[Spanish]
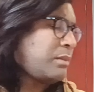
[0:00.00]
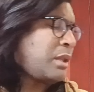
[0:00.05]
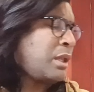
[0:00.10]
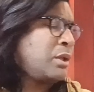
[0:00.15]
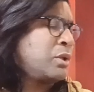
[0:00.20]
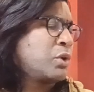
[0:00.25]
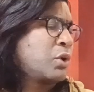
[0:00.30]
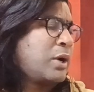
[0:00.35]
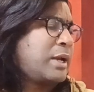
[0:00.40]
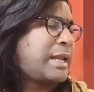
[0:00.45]

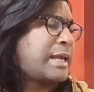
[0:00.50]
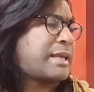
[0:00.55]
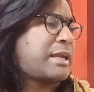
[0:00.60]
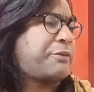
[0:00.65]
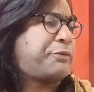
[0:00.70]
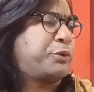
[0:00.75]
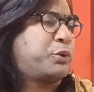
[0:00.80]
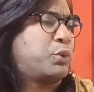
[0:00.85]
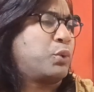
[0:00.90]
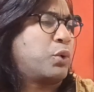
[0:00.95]
y ojalá que a
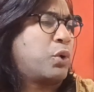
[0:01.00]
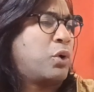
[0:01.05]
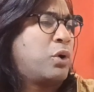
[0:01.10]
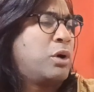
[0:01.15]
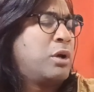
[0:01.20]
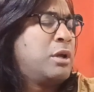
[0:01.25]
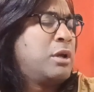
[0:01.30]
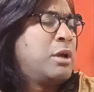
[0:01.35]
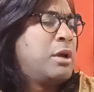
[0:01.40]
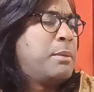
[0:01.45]
futuro
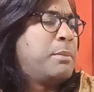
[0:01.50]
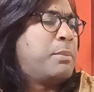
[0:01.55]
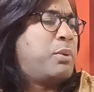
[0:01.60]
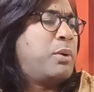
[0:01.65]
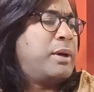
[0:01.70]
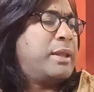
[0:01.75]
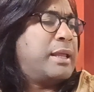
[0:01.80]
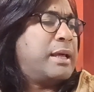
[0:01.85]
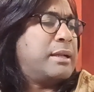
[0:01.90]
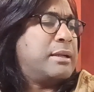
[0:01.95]

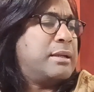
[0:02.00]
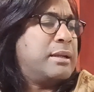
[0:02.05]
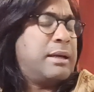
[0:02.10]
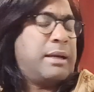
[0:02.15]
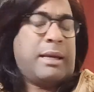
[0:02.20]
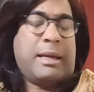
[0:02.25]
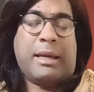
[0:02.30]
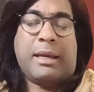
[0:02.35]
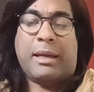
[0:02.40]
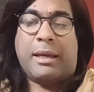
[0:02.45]
puedan
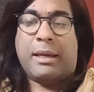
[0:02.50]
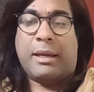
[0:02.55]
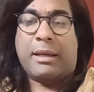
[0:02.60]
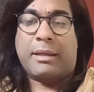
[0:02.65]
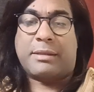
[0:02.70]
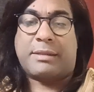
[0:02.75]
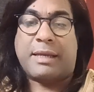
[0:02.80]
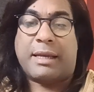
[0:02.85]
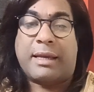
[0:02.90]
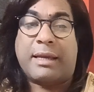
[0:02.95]
eh,
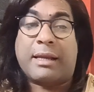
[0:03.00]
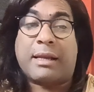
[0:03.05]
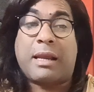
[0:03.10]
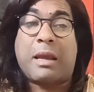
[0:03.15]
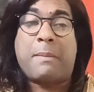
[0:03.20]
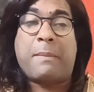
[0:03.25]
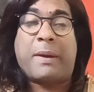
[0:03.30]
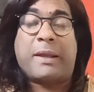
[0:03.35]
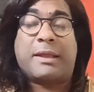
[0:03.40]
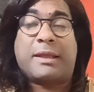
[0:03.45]
seguir
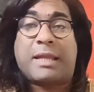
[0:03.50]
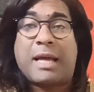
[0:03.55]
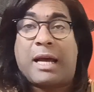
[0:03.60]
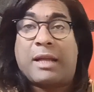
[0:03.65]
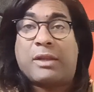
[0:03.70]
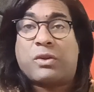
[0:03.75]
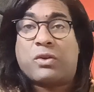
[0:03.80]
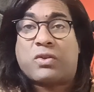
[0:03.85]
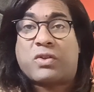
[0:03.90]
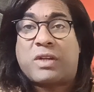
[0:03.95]

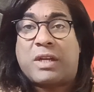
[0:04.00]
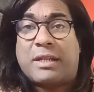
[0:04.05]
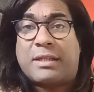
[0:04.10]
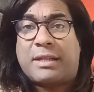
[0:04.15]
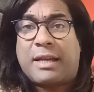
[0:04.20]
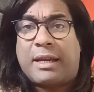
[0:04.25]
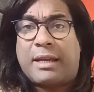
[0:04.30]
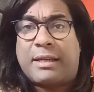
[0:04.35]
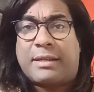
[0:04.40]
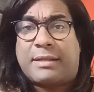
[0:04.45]
reinventándose y
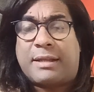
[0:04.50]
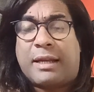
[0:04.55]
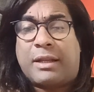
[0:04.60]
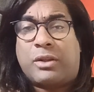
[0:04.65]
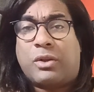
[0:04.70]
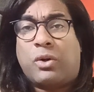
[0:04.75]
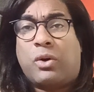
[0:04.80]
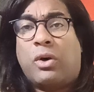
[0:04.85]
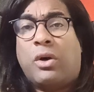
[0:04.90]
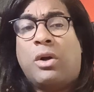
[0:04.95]
seguir
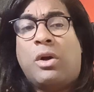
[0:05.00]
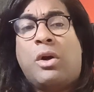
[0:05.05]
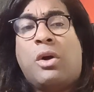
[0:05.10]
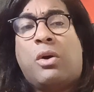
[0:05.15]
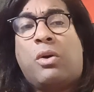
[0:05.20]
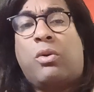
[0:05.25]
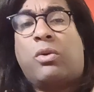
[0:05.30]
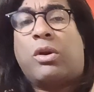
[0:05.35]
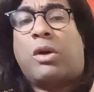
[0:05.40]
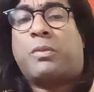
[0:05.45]
siendo
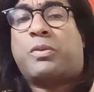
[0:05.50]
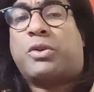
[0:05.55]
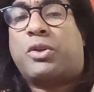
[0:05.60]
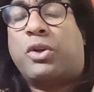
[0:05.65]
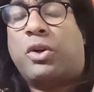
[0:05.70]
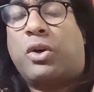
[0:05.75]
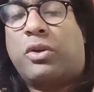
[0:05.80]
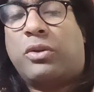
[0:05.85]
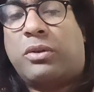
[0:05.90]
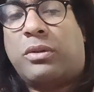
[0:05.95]
una
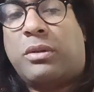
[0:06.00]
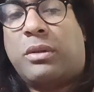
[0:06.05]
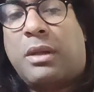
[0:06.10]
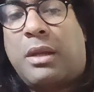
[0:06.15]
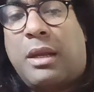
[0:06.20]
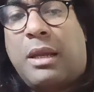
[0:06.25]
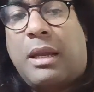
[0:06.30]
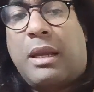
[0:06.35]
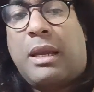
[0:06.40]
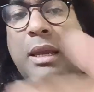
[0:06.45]
opción
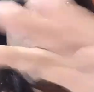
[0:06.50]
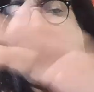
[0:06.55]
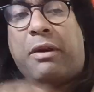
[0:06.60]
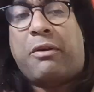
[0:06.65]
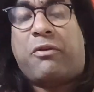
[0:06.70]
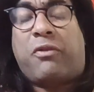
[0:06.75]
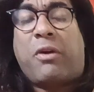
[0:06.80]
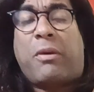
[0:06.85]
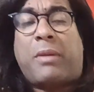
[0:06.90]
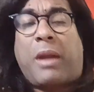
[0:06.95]
en
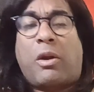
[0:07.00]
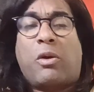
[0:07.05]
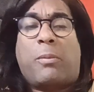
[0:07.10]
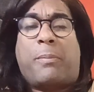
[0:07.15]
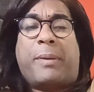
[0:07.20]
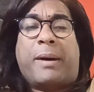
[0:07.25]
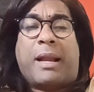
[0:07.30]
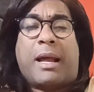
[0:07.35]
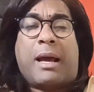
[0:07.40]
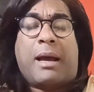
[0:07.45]
febrero
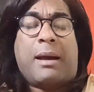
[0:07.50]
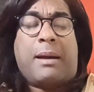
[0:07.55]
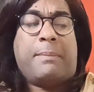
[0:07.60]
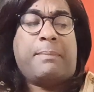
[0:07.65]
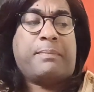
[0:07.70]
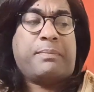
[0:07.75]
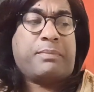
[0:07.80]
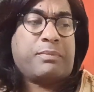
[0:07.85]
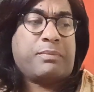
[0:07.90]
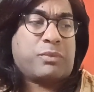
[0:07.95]
para
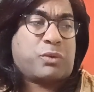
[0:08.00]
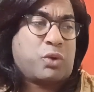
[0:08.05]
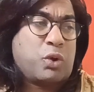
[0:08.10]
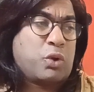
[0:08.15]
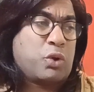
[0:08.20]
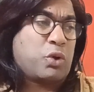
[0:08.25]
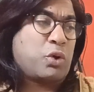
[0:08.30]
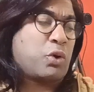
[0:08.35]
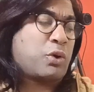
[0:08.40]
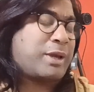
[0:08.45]

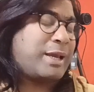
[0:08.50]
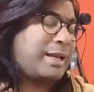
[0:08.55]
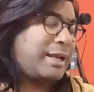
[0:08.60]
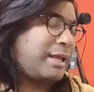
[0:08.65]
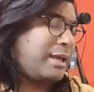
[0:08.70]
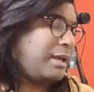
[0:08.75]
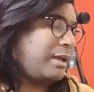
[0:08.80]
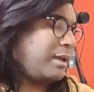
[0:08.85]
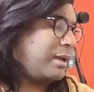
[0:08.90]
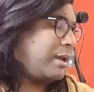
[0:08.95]
todos los que
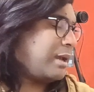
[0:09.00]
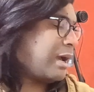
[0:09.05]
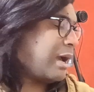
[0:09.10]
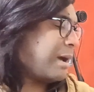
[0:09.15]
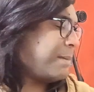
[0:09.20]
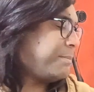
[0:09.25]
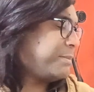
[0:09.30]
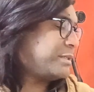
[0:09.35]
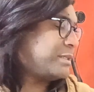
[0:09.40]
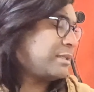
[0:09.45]
le
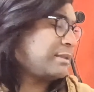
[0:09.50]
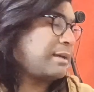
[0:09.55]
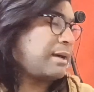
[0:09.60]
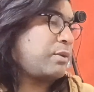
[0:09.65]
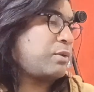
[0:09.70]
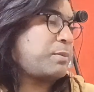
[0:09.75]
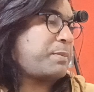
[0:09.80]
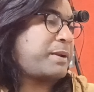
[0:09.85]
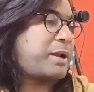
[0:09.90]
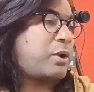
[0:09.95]
han visitado
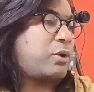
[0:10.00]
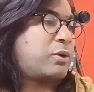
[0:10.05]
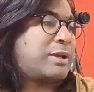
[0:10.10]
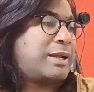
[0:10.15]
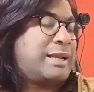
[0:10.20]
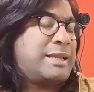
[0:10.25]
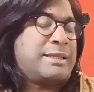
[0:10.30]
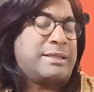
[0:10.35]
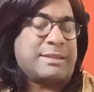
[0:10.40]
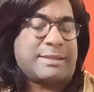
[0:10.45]
y para los que
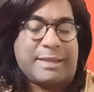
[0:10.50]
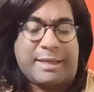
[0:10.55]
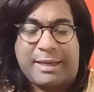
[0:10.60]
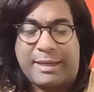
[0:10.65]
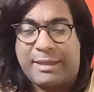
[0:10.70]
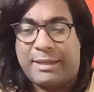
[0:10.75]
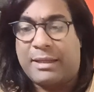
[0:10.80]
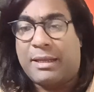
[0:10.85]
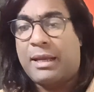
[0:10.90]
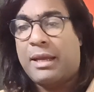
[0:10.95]
le
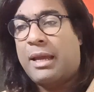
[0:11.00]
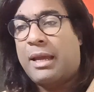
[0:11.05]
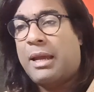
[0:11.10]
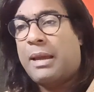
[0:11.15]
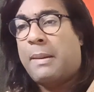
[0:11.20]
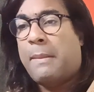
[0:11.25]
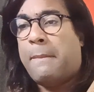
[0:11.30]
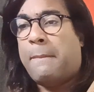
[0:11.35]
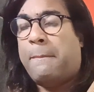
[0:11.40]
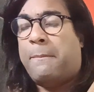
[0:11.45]
deseen
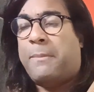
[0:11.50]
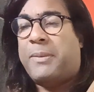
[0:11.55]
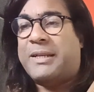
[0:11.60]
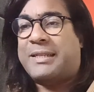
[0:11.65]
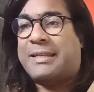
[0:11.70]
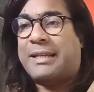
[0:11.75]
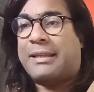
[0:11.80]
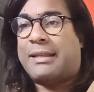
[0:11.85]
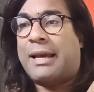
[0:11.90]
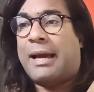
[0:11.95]

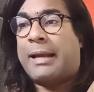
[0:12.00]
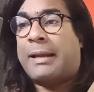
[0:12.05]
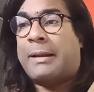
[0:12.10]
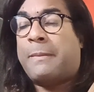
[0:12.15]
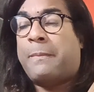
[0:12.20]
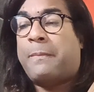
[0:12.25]
visitar.